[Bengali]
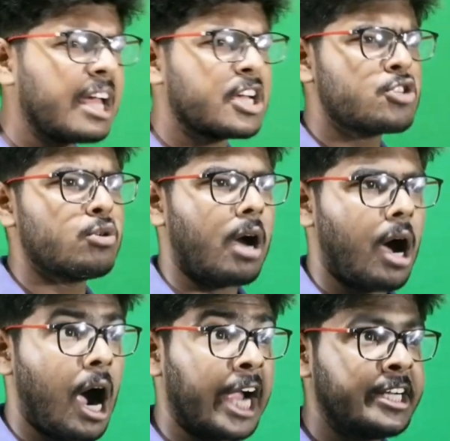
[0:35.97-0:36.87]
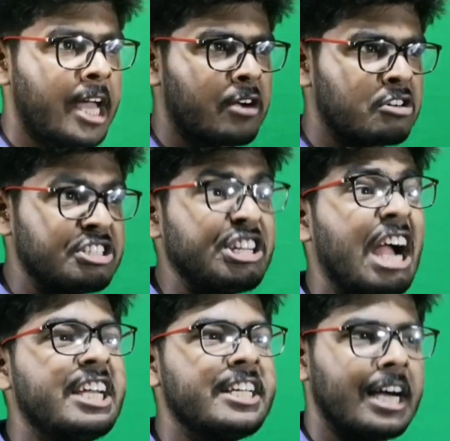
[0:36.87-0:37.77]
আরে কিছু না আইটিআই করছি
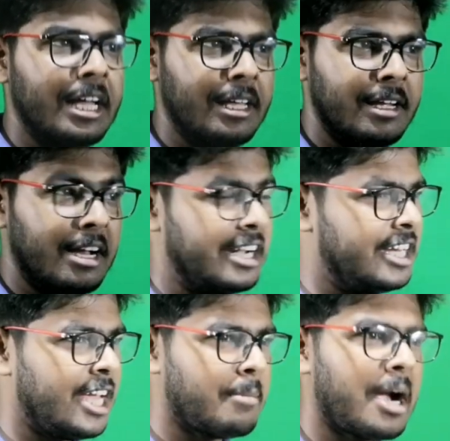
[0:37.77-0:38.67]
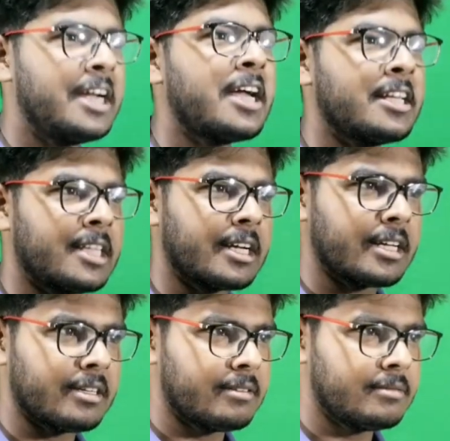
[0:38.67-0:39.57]
আইটিআই ডিএম আইটিআই
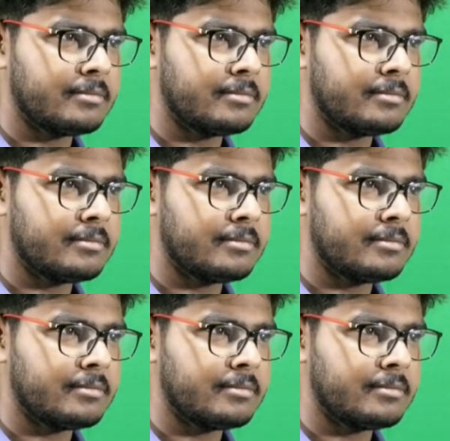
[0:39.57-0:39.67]
থেকে